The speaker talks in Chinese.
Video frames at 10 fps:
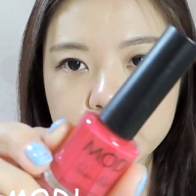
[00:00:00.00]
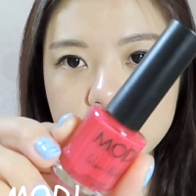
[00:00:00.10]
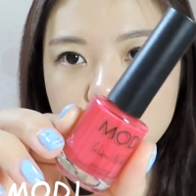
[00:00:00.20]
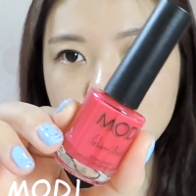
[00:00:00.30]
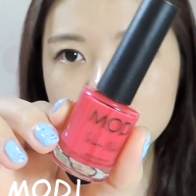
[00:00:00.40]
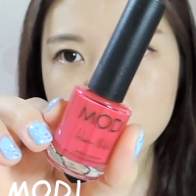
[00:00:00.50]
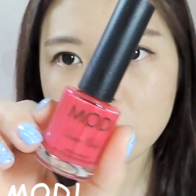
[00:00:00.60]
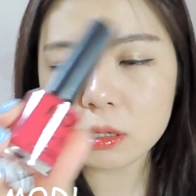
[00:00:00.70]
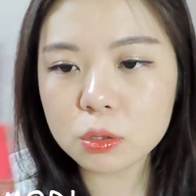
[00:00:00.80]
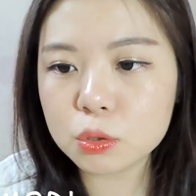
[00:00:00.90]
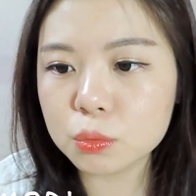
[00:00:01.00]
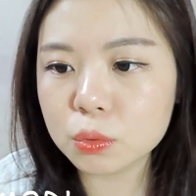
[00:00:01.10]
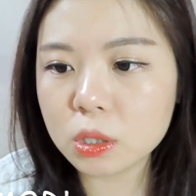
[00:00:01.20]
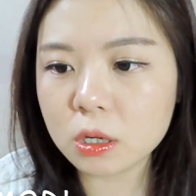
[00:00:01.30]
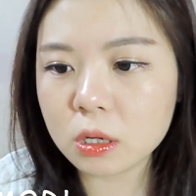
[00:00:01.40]
比较成
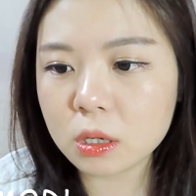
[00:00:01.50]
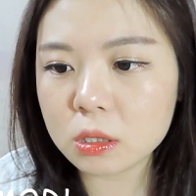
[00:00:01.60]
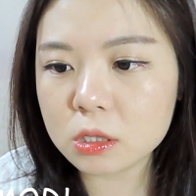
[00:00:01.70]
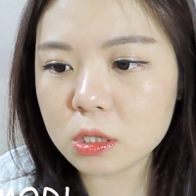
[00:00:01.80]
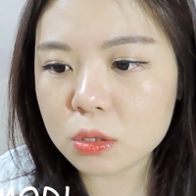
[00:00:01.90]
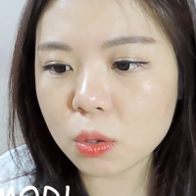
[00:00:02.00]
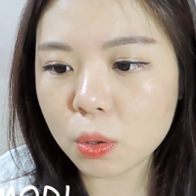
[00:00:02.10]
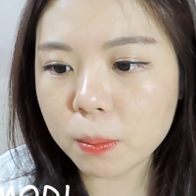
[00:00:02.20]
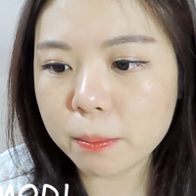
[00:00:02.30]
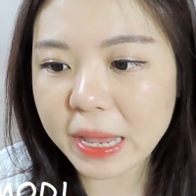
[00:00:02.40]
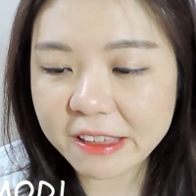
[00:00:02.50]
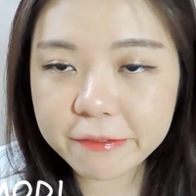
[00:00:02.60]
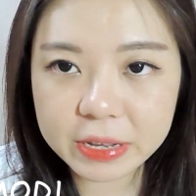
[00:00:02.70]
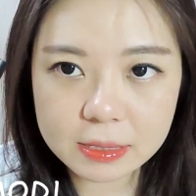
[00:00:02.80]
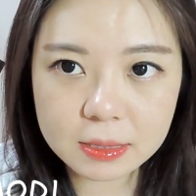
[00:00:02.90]
熟的这种玫
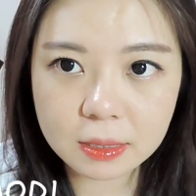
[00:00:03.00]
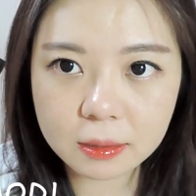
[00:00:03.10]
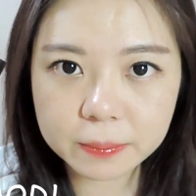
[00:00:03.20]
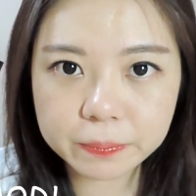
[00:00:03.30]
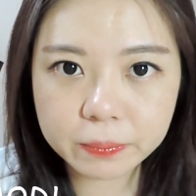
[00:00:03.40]
粉色，